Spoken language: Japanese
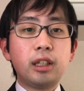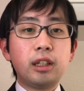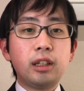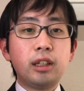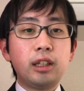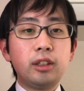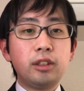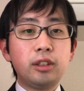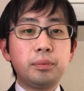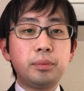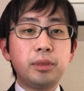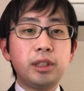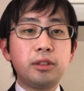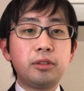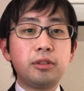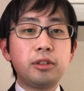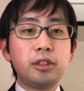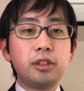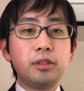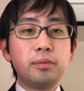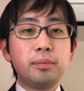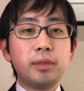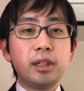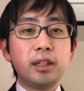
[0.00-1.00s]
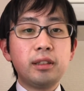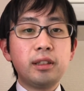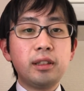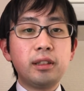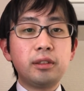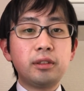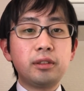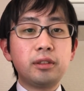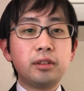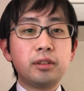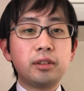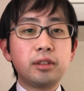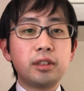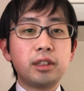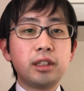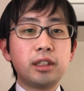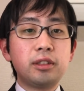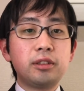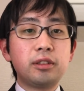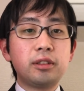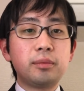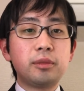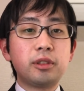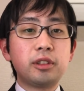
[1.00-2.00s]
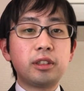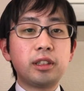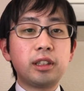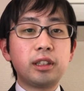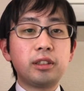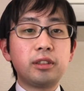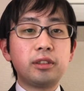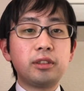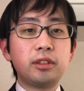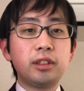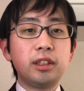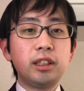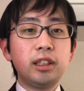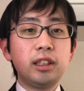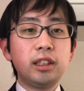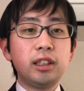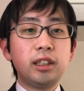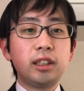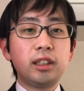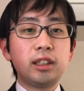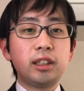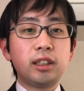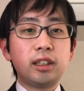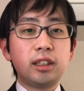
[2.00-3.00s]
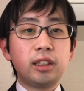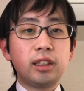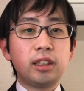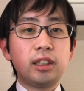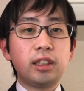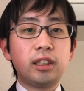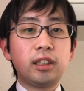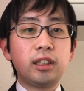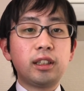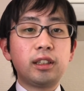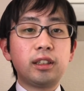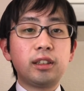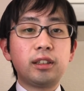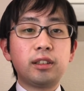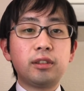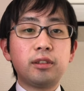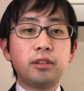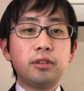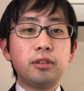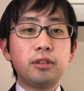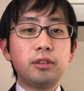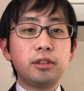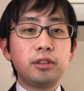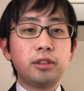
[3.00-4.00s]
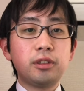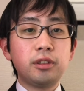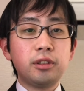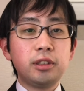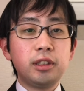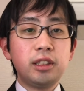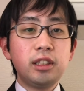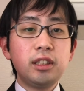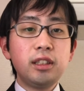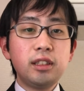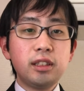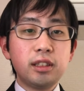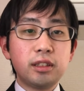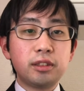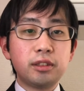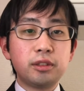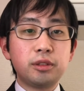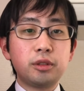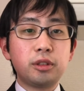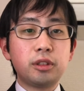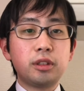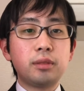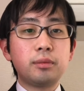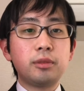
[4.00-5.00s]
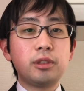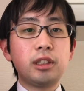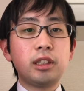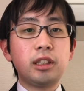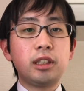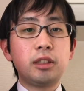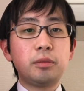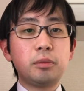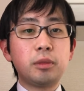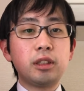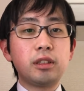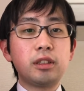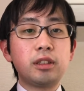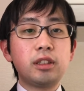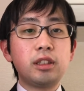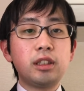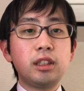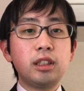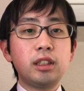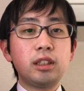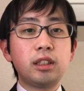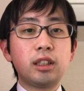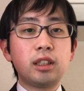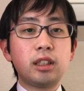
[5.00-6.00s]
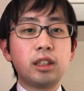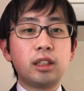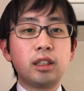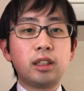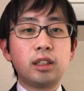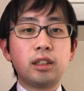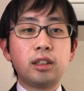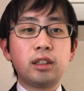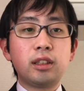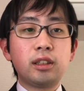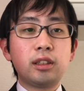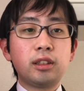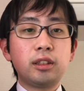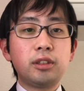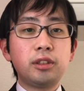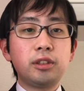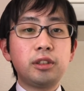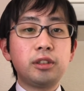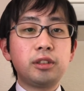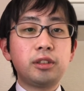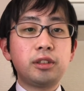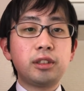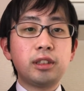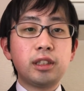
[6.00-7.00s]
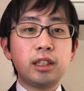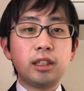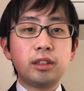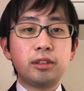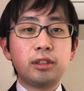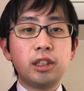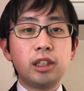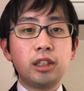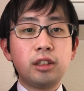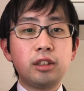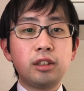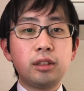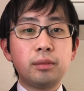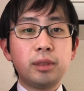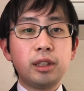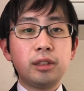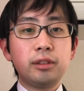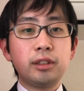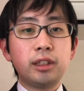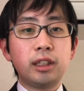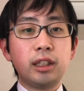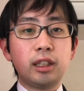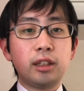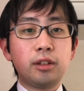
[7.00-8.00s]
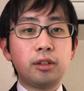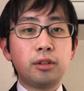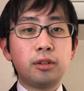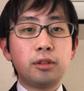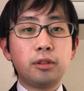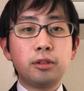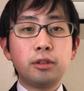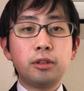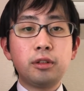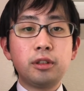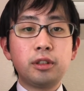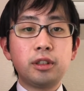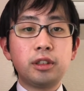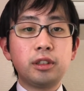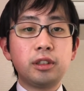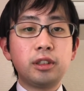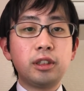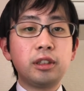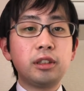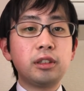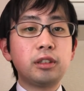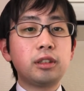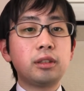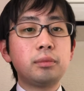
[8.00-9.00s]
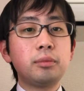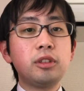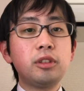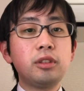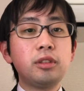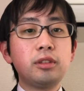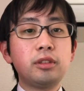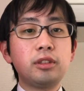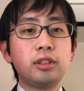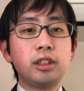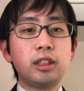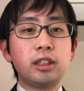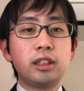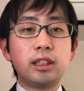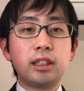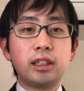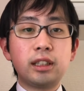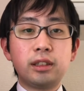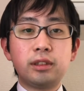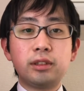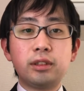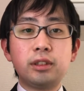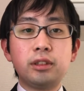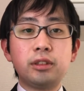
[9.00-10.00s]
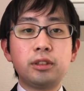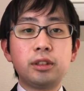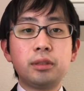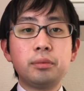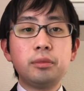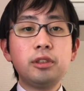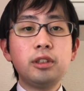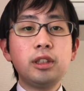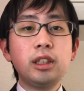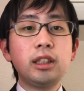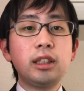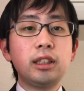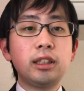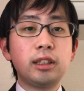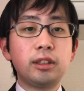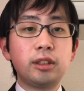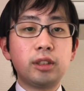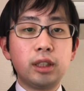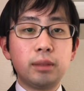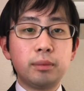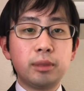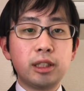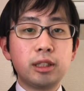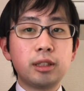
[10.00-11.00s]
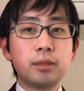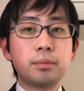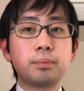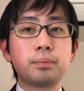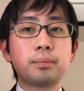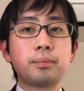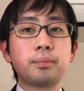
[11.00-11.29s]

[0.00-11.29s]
NP50% スキルを持っているので、えー、宝具を2連射することもできますし強力なクイックバフで宝具の威力もクリティカルの威力も上げてくれます